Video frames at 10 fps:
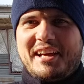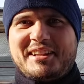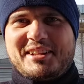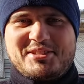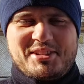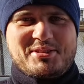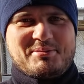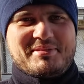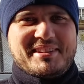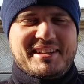Ne anlatacağız
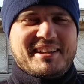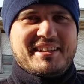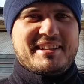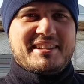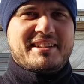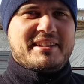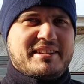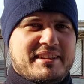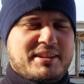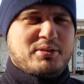şimdi? Ne mi
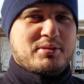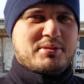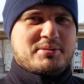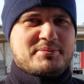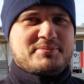anlatacağım? Ne diyorsun?